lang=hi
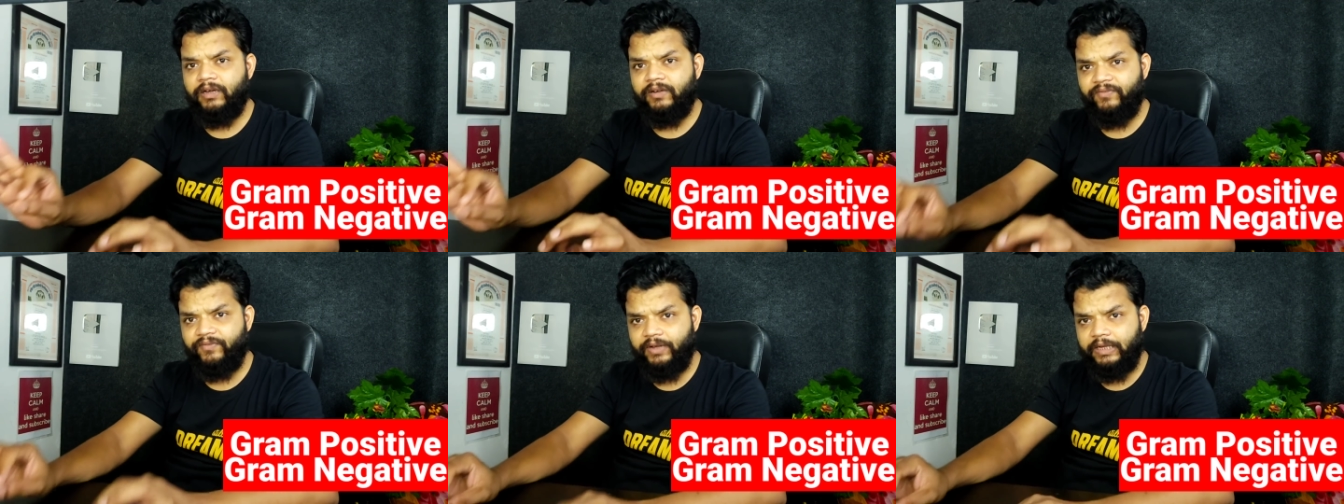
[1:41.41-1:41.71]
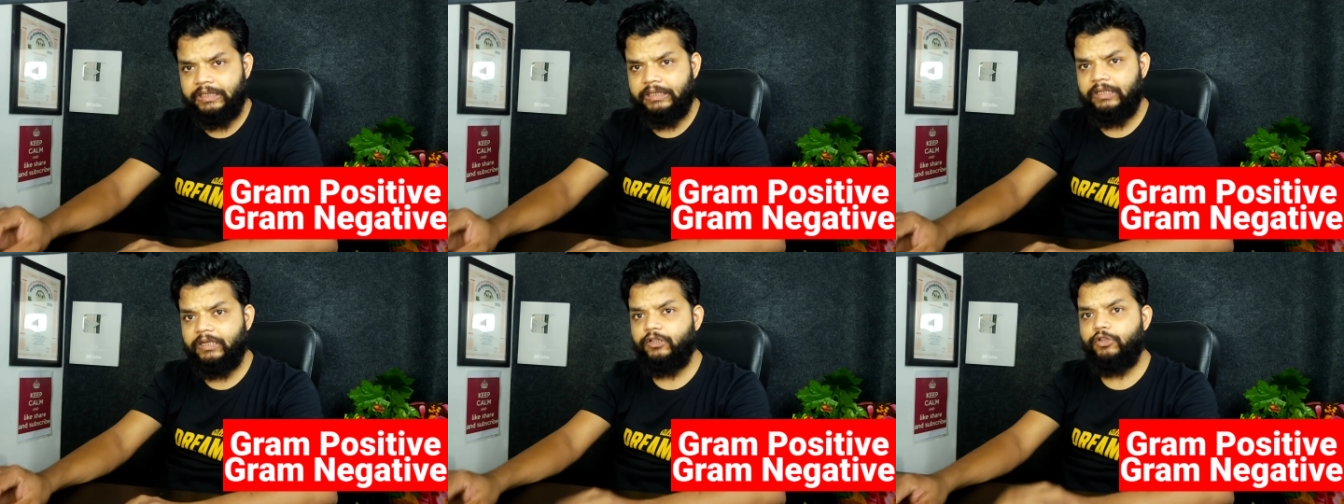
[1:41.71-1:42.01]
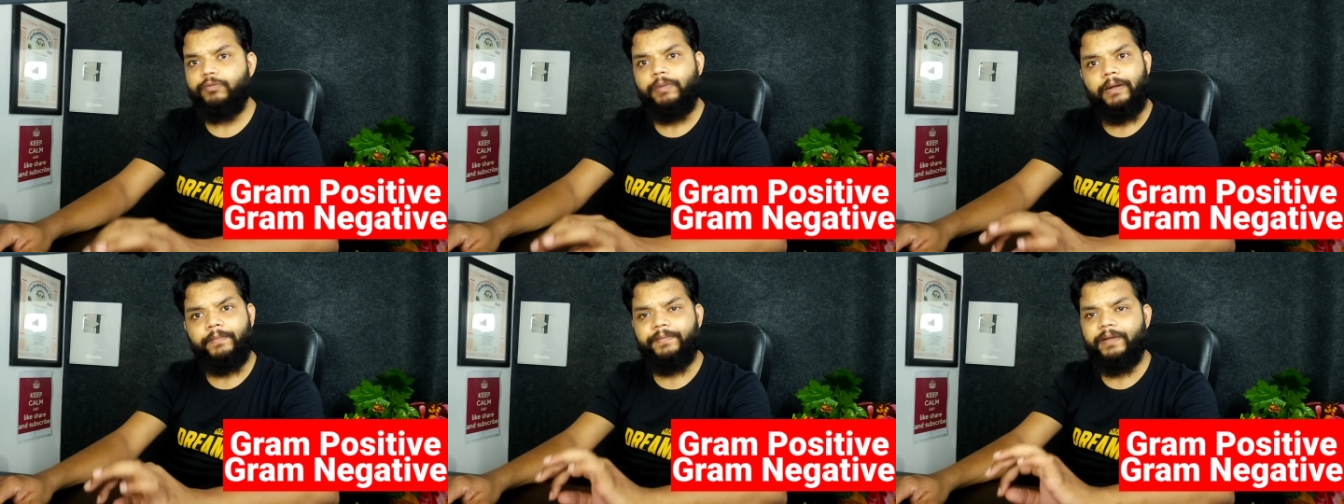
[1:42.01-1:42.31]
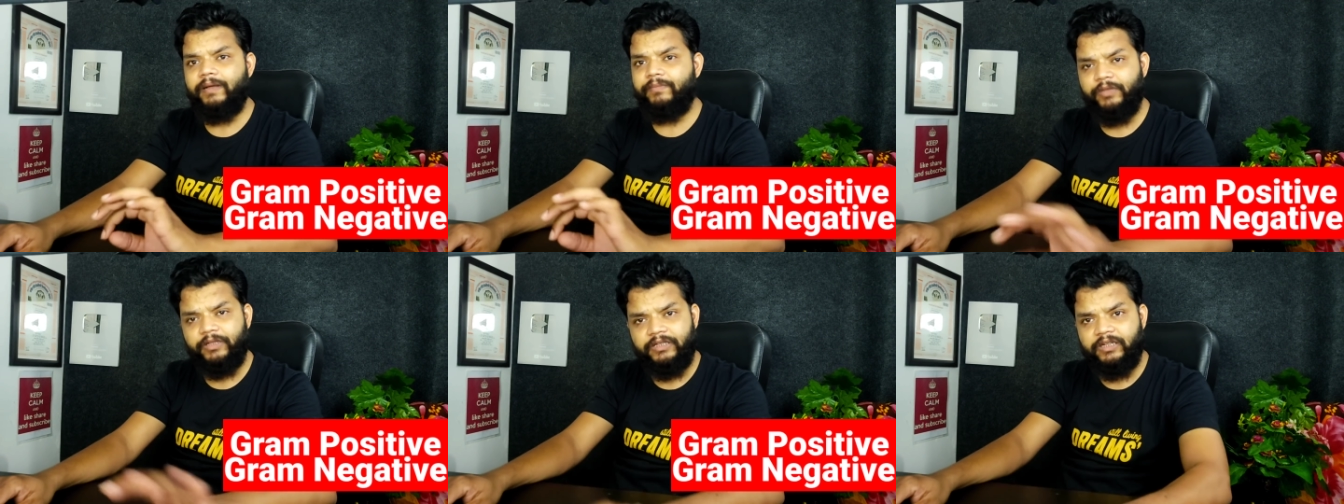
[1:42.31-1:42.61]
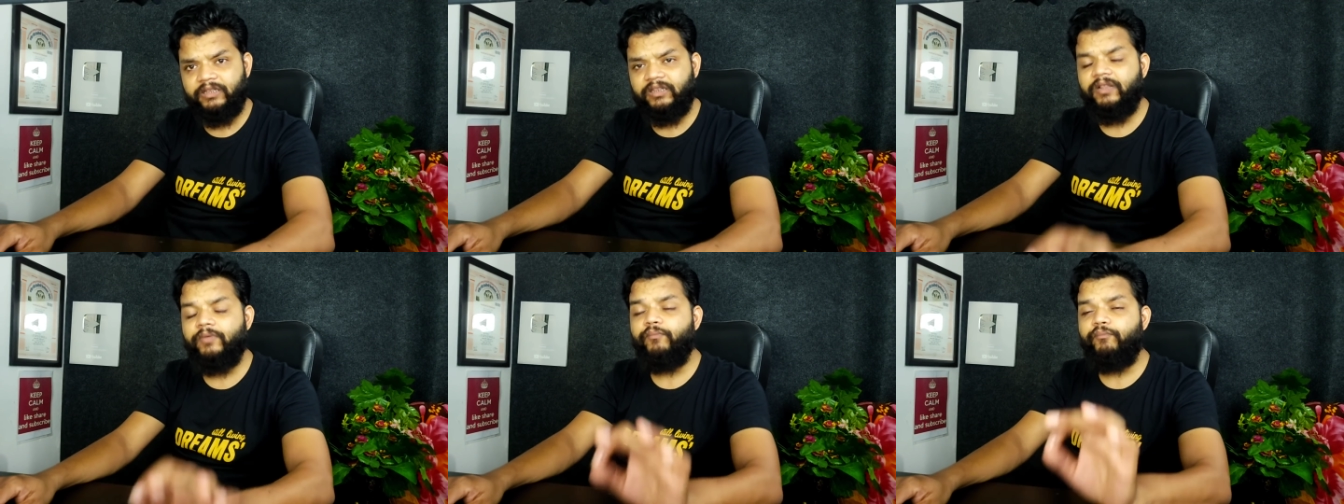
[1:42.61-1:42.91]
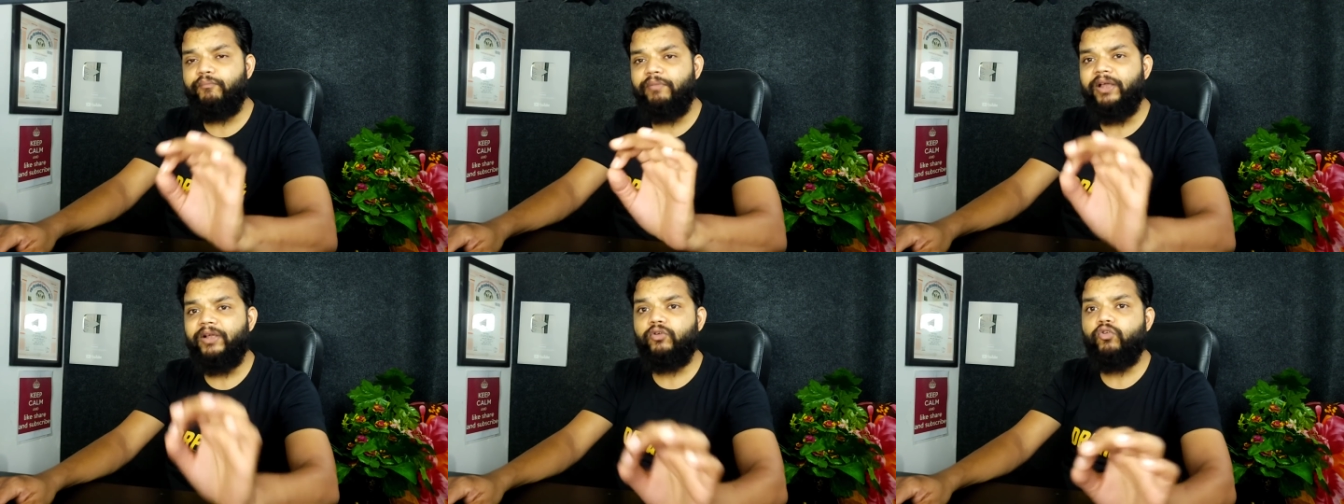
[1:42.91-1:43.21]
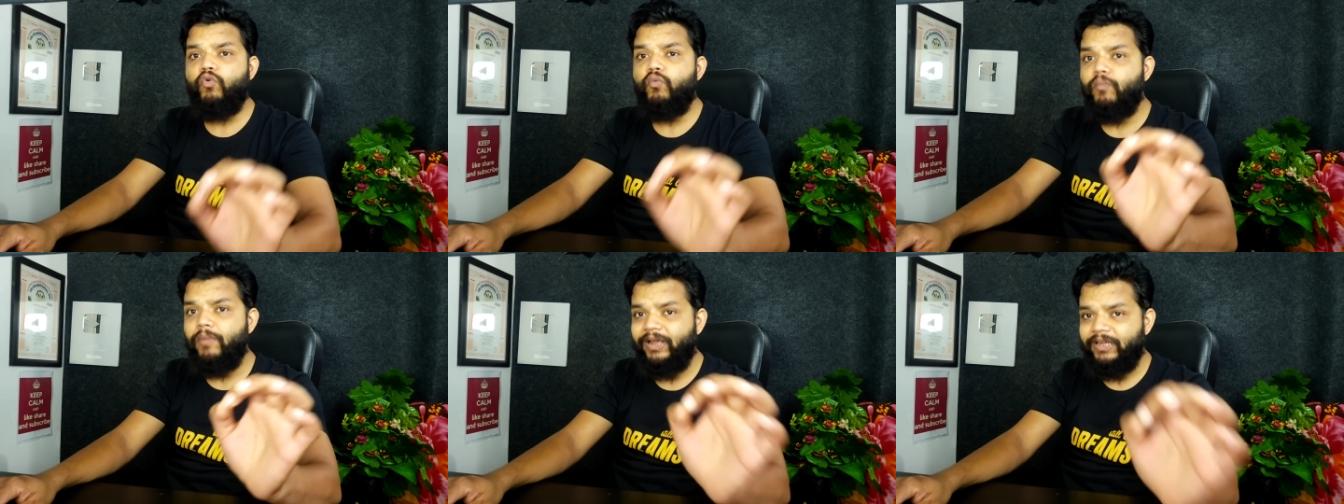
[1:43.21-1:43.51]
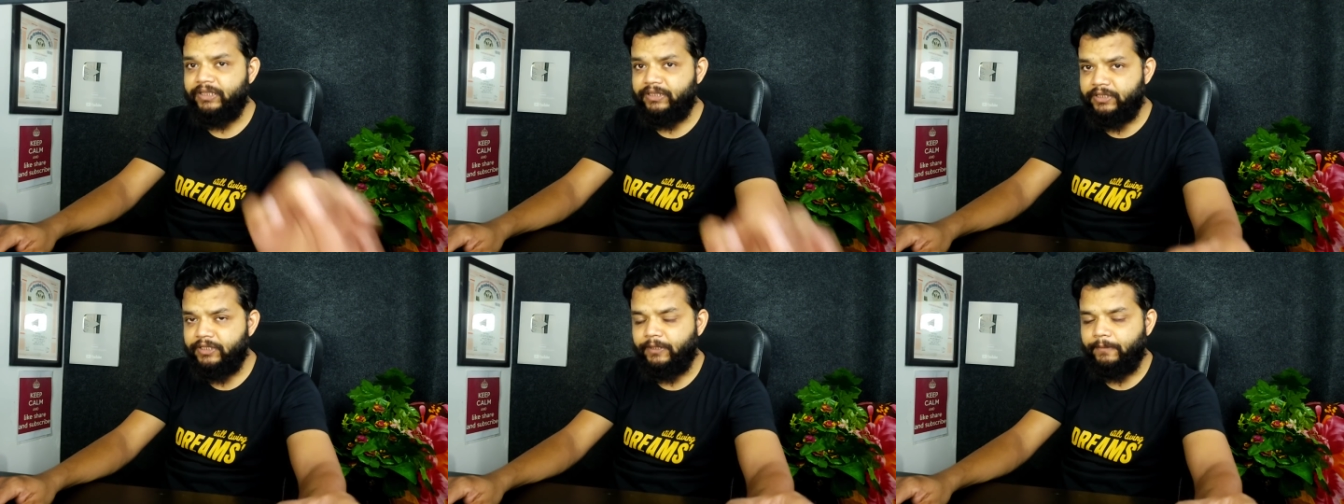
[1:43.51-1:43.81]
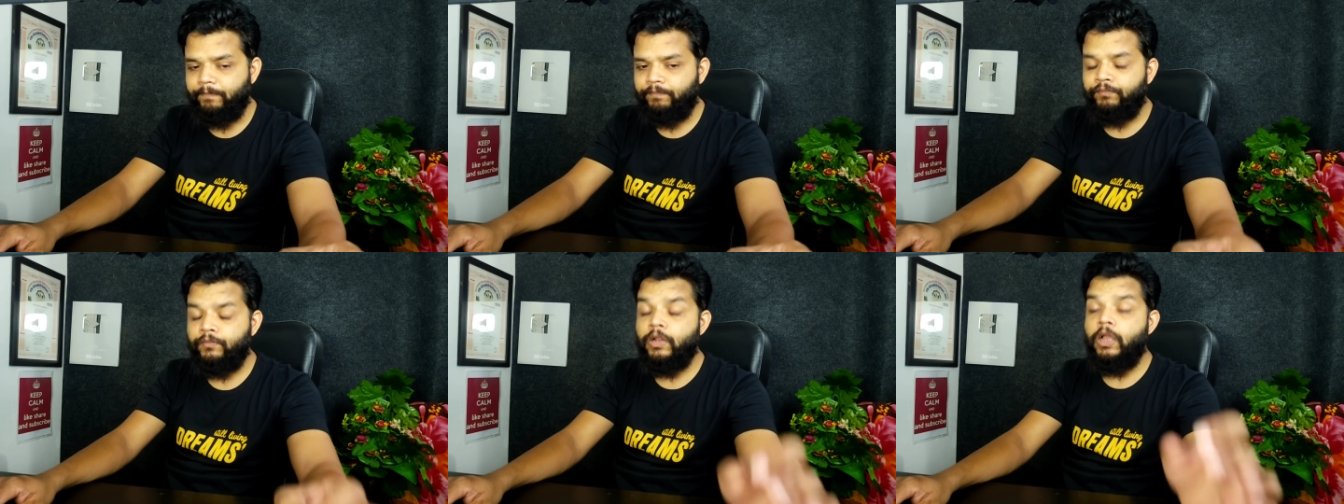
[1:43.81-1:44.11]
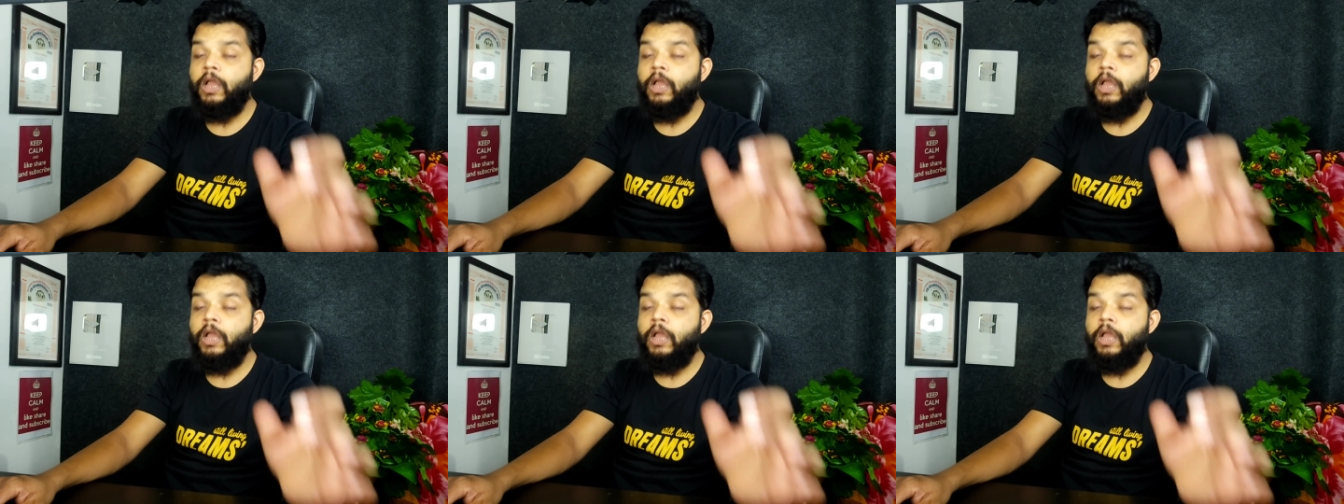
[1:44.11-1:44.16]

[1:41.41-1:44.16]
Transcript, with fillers: का इन्फेक्शन है तो वहाँ पर आप दे सकते हैं बैंकोमाइसिन